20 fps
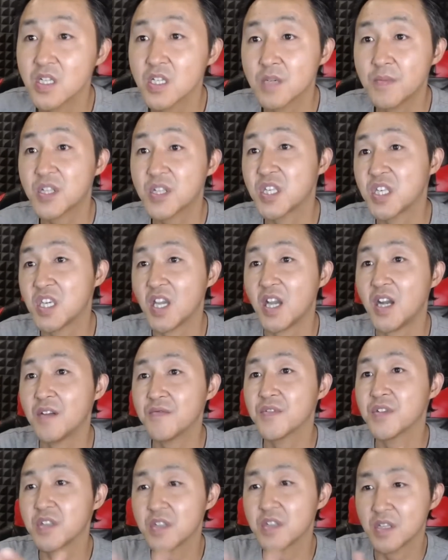什么
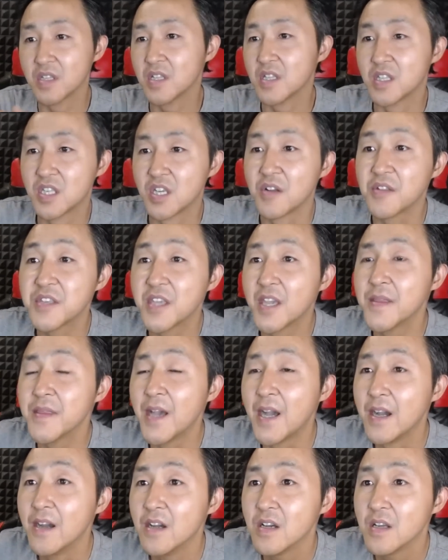强强奸
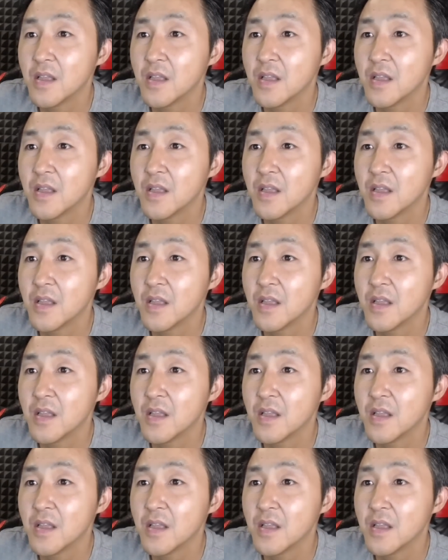的，